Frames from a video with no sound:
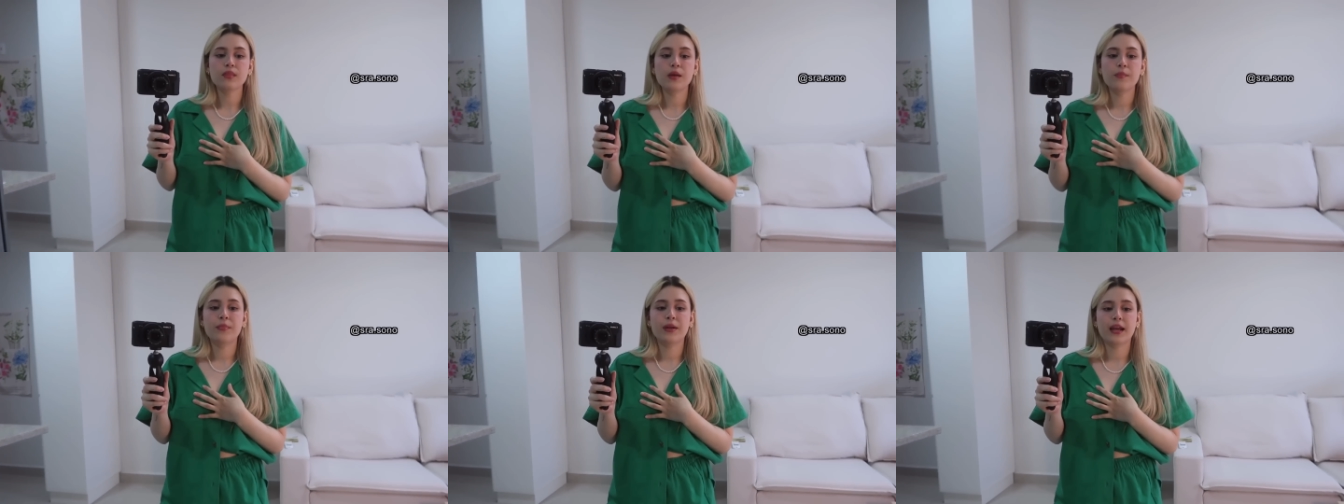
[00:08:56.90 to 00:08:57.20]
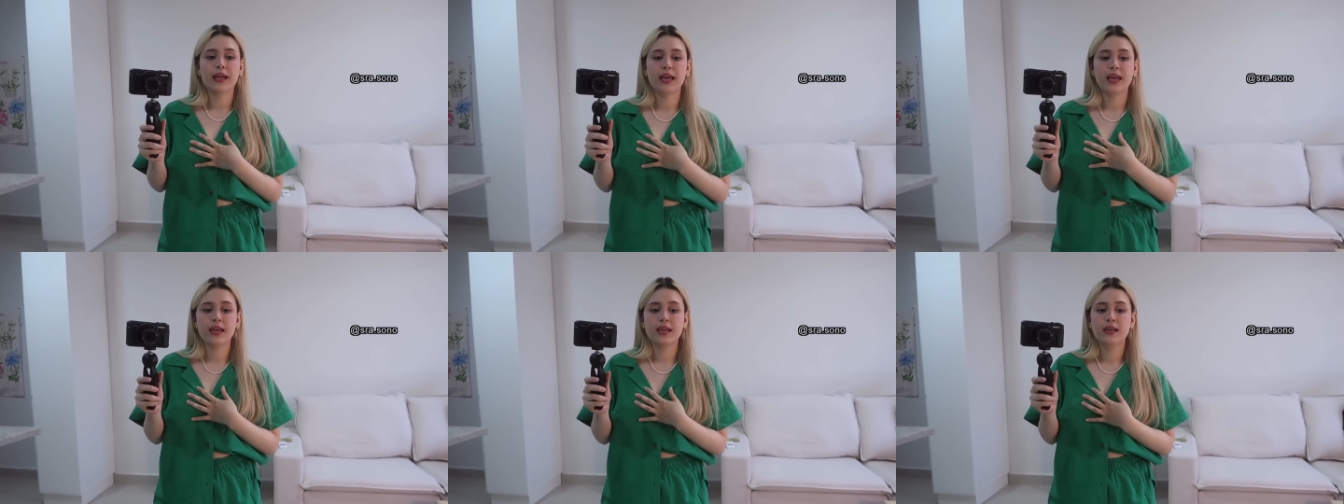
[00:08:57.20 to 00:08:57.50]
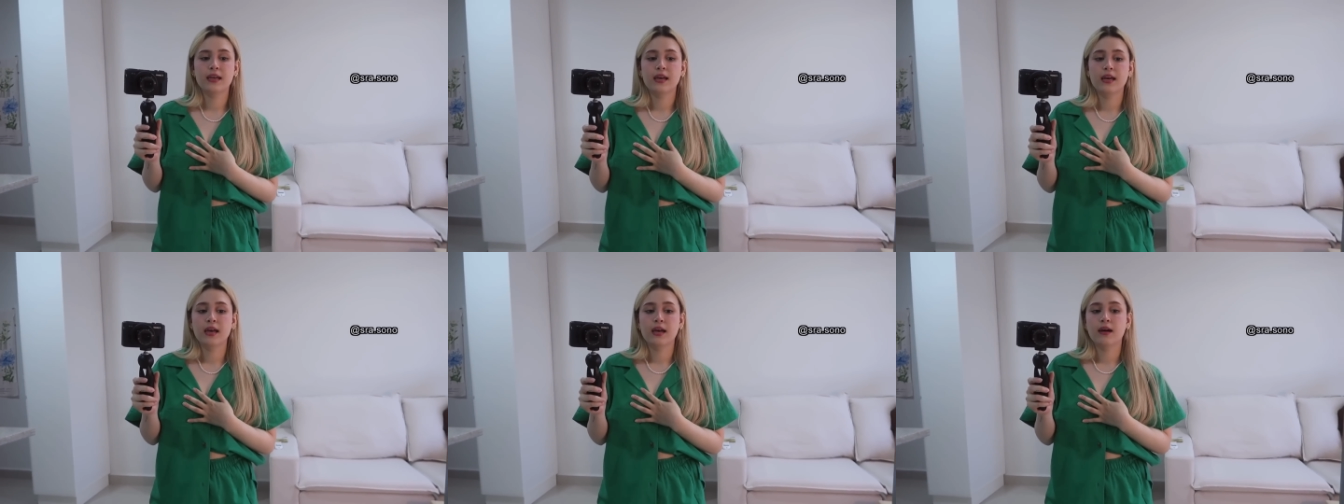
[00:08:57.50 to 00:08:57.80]
Pra
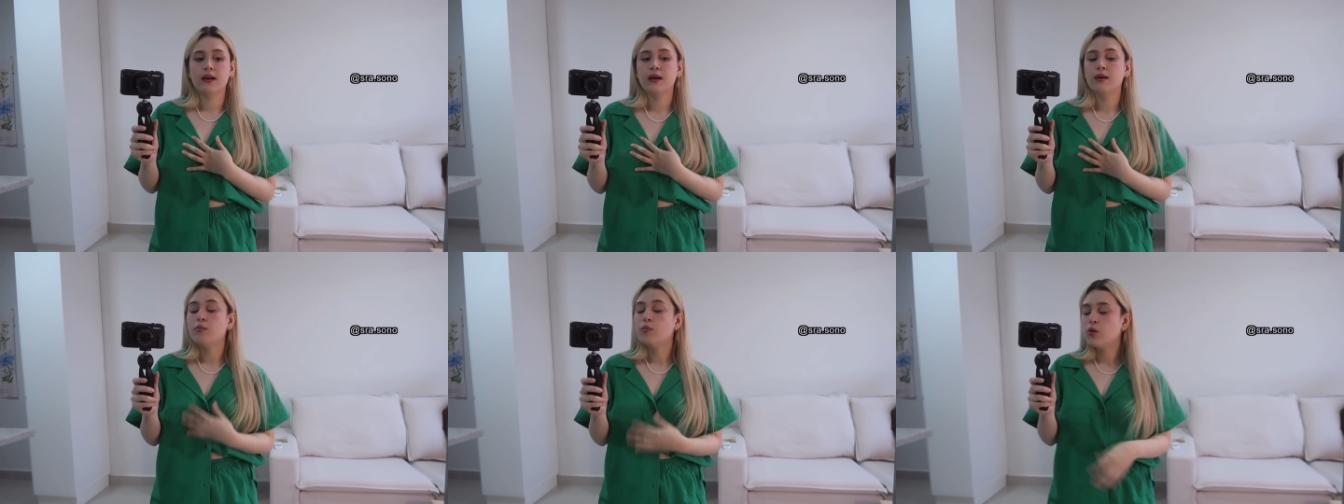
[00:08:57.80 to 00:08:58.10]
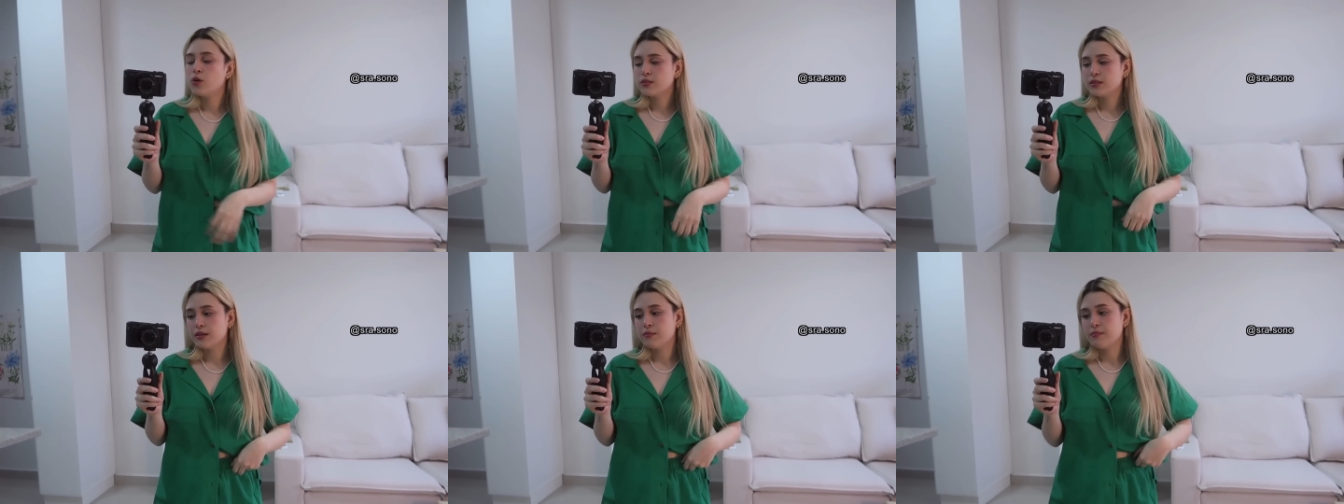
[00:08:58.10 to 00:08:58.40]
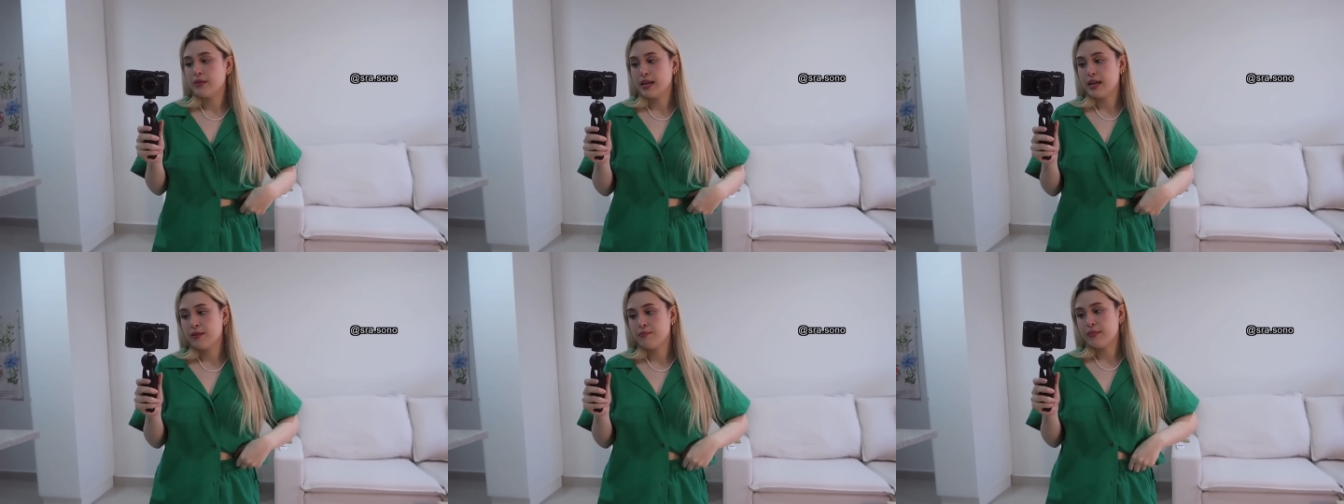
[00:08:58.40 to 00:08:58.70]
quem amou
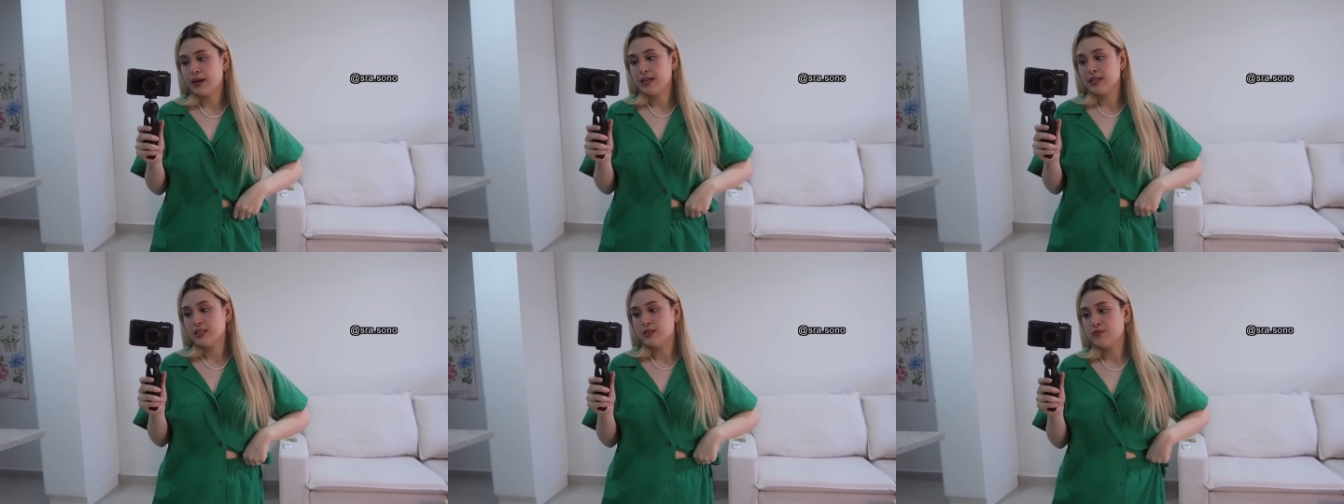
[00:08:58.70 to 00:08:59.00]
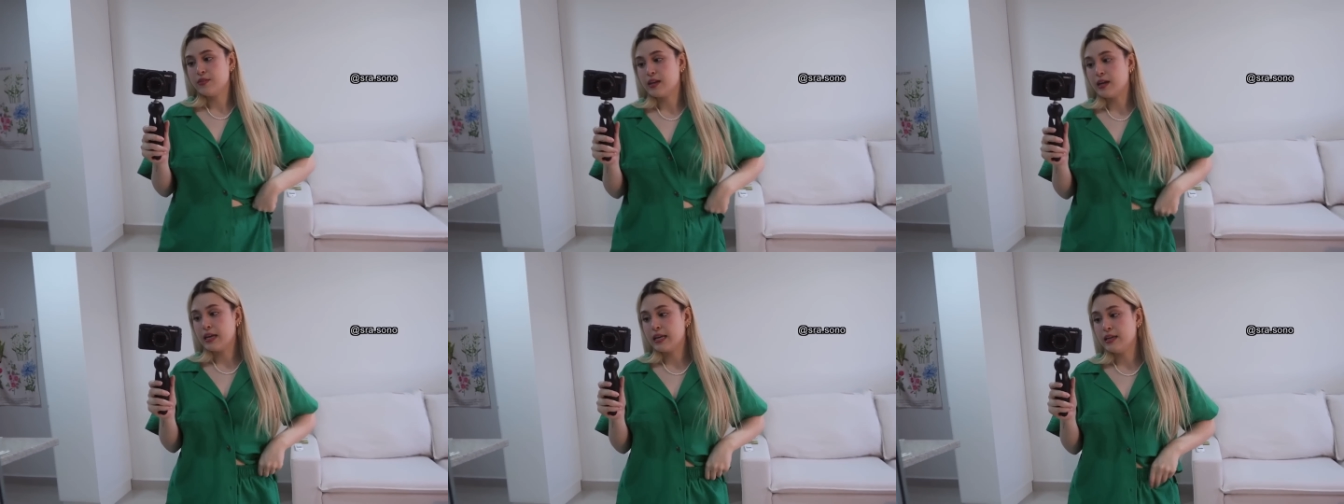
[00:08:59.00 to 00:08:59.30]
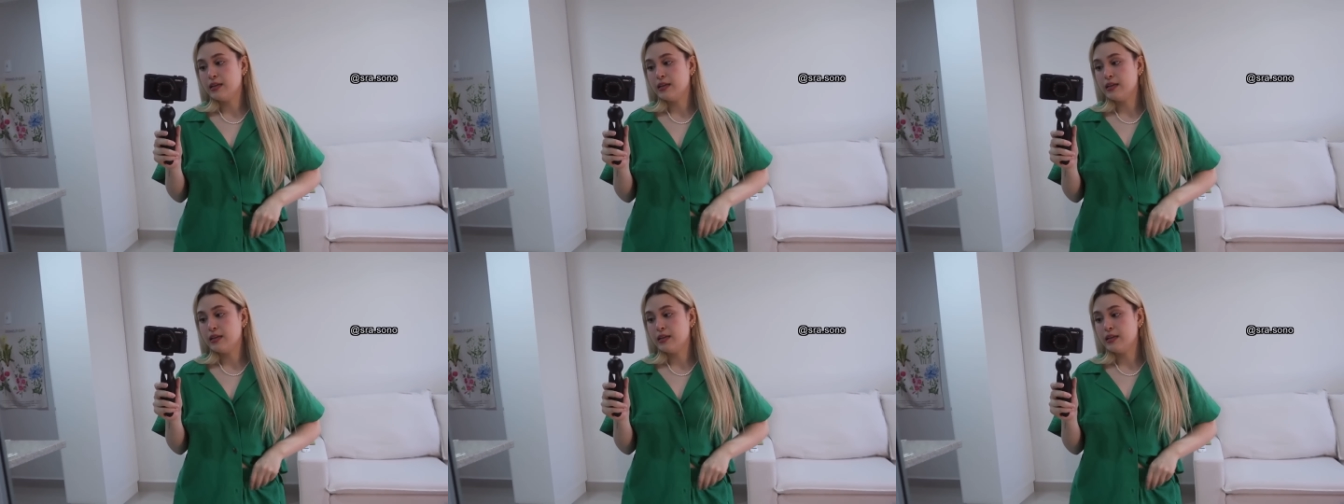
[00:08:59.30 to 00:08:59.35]
também, mas fica